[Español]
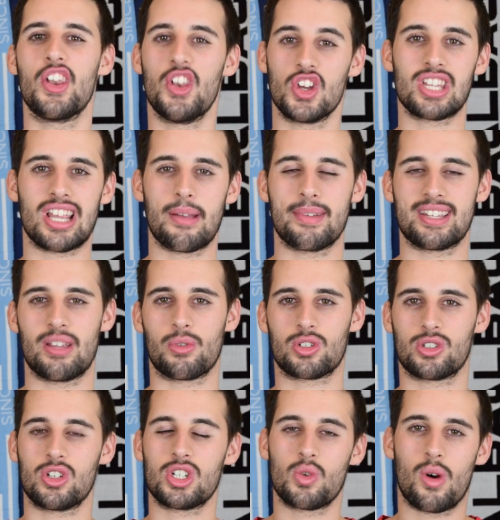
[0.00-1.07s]
No sé qué me sé
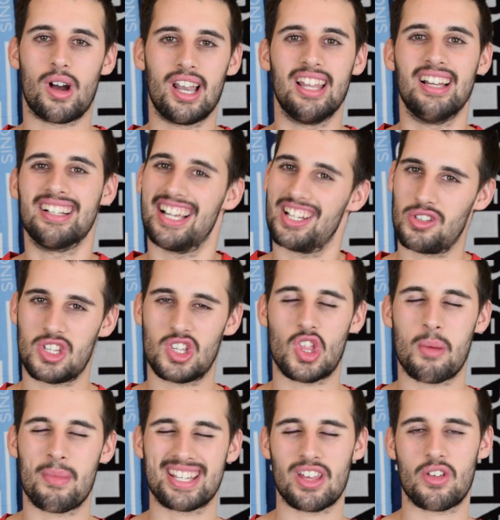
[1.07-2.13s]
vosotros, igual estoy
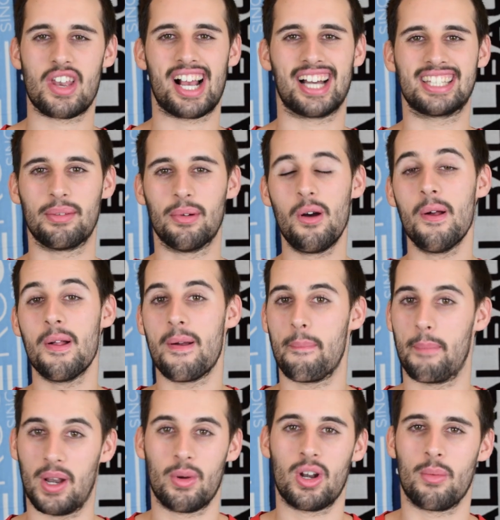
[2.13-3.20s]
siendo demasiado negativo,
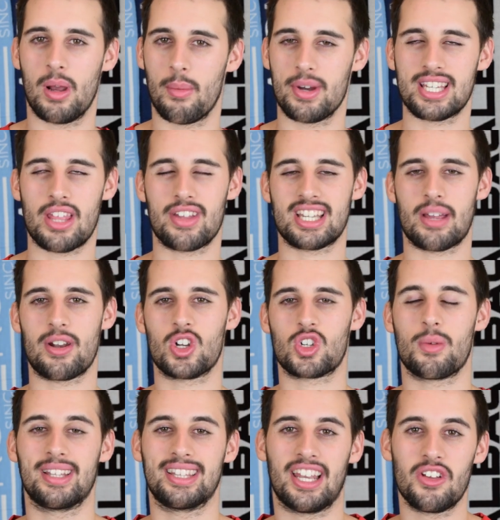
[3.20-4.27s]
pero bueno, me lo podéis hacer saber en los
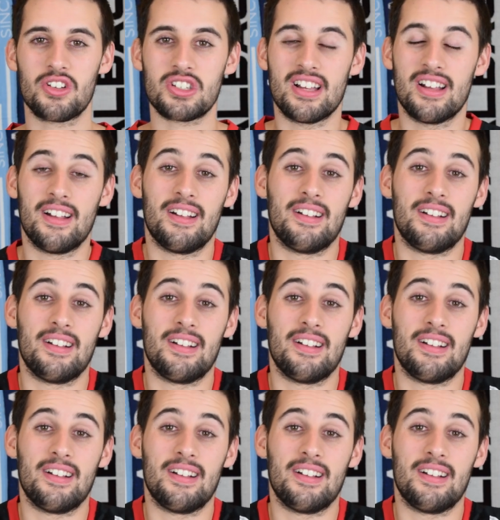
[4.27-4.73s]
comentarios.